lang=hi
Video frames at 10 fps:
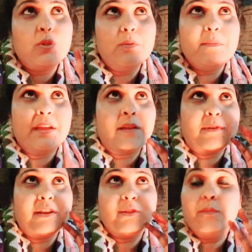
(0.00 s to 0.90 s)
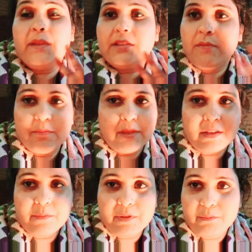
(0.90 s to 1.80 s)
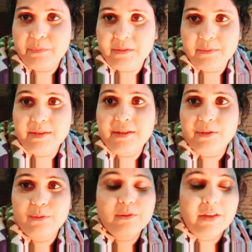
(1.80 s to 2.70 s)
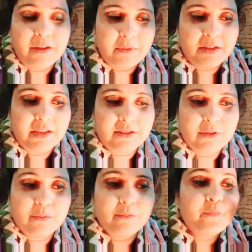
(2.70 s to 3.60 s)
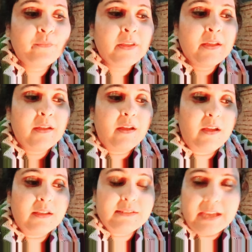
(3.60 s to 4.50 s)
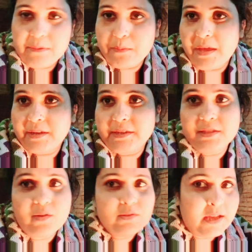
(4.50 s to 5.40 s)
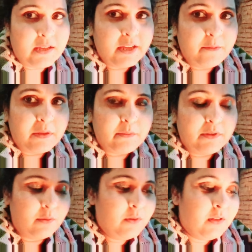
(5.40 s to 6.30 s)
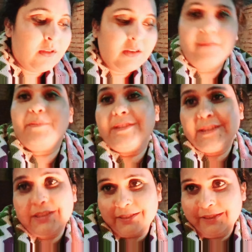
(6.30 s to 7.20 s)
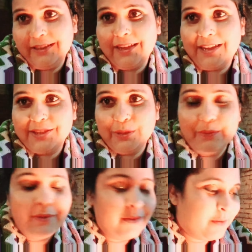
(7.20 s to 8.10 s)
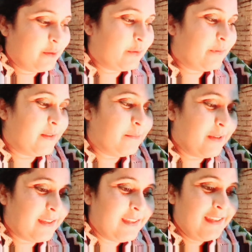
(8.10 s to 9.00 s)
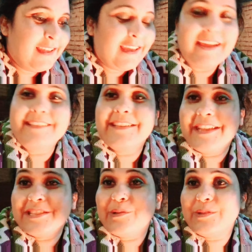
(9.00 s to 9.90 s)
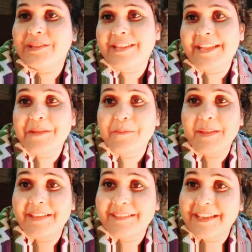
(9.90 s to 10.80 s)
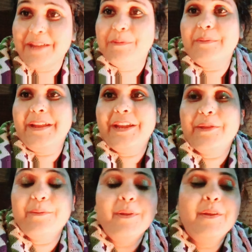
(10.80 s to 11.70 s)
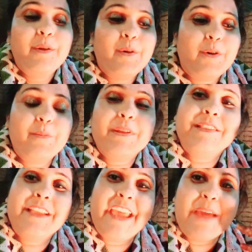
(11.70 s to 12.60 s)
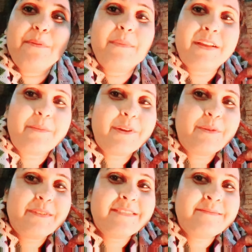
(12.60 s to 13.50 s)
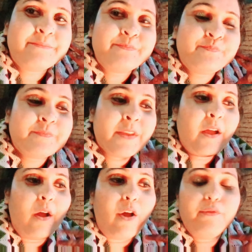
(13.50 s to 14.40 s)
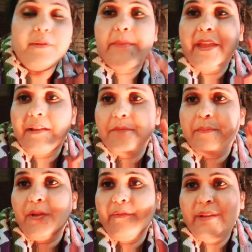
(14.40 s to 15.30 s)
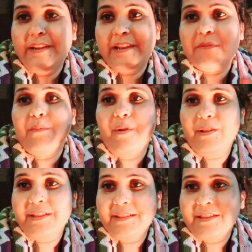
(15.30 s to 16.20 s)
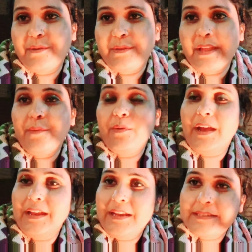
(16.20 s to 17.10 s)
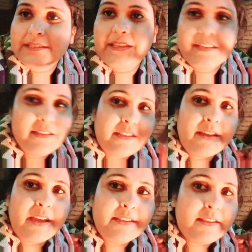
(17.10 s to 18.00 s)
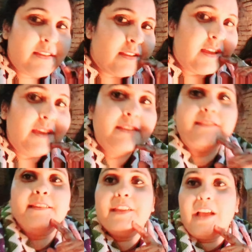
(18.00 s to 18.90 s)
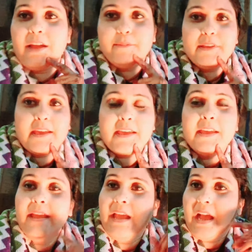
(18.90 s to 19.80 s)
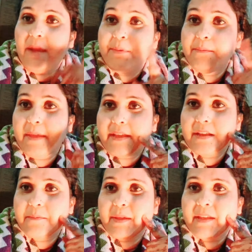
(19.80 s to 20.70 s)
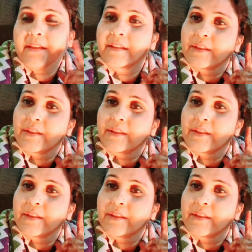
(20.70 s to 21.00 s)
हूँ तो मैं मेकअप करती हूँ वैसे मैं मेकअप कभी भी नहीं करती हूँ घर में रहती हूँ हाँ, चाहे मैं मार्केट जाऊँ चाहे कहीं पर भी जाऊँ लिपस्टिक तक नहीं लगाती हूँ तो फिर मैं ऐसा कैसे हो सकता है कि मैं घर में बैठी हूँ और मैं इतना हैवी मेकअप करूँगी और फिर मेकअप में और फिल्टर में बहुत अंतर होता है वो अलग से ही दिखाई दे जाता है जैसे कि अभी है अभी मेकअप है